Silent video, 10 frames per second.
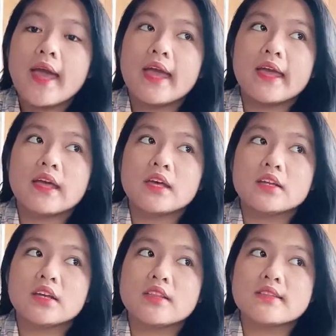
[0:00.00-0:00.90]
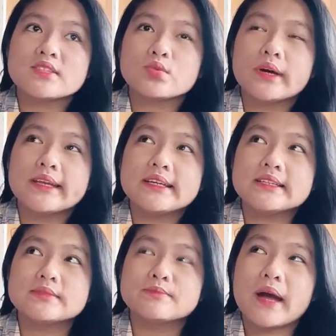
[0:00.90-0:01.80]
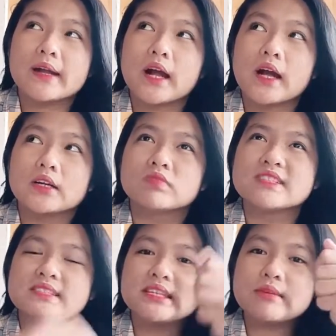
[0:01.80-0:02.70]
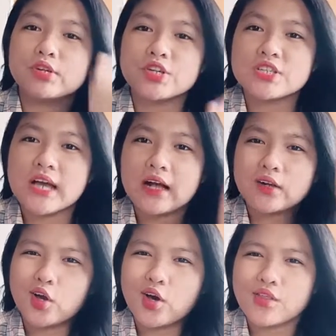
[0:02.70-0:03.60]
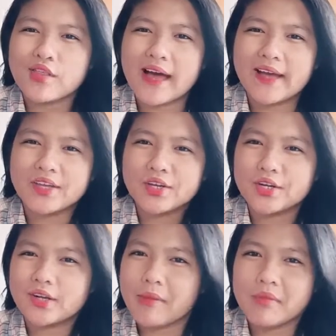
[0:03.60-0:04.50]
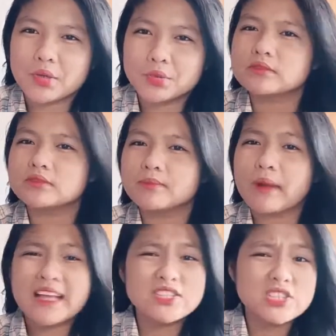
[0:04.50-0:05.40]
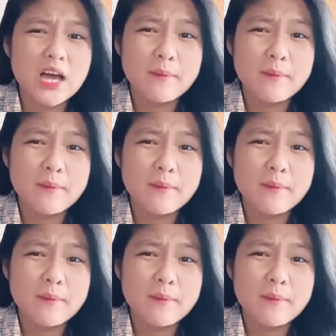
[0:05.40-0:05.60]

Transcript: And this one is parang steamer siya, cloth, iron, emerald, plancha.